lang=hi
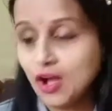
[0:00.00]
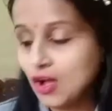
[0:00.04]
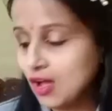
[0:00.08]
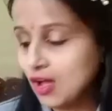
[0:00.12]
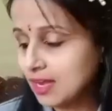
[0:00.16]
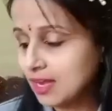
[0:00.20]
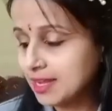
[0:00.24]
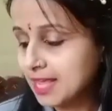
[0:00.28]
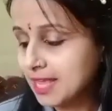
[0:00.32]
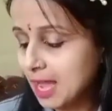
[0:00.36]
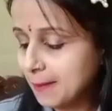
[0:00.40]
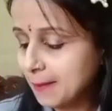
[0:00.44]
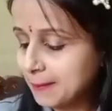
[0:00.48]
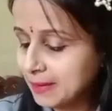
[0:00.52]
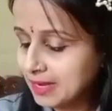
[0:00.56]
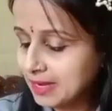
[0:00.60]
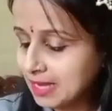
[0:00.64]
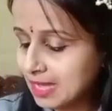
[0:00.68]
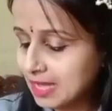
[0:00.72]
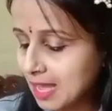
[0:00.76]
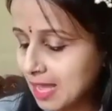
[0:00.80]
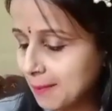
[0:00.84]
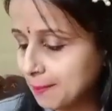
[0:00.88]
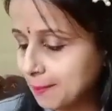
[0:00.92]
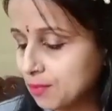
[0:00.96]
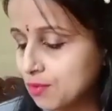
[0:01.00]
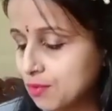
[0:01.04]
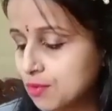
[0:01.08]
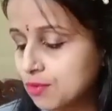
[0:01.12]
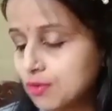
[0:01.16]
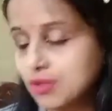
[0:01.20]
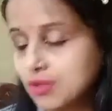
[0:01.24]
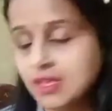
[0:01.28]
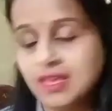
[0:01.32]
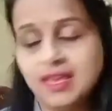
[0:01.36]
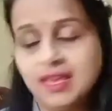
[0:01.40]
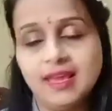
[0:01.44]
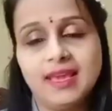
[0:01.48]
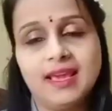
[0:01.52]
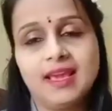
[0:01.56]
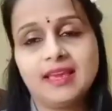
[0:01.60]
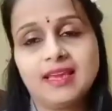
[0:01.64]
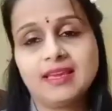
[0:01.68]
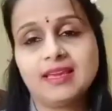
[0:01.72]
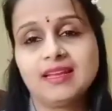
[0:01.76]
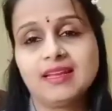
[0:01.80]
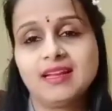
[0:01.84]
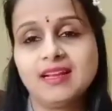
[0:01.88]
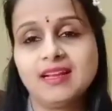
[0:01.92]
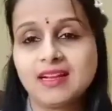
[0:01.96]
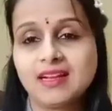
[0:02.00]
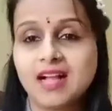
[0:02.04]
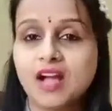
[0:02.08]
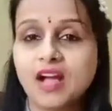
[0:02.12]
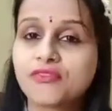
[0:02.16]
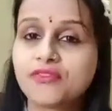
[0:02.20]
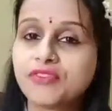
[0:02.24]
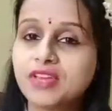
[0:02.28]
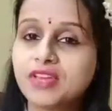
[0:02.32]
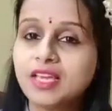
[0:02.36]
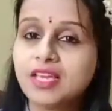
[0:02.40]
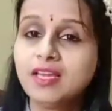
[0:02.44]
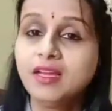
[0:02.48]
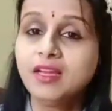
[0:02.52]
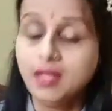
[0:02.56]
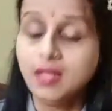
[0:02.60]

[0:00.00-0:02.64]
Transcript: और यहाँ पे ना आप लोगों को ये है कि ना काफ़ी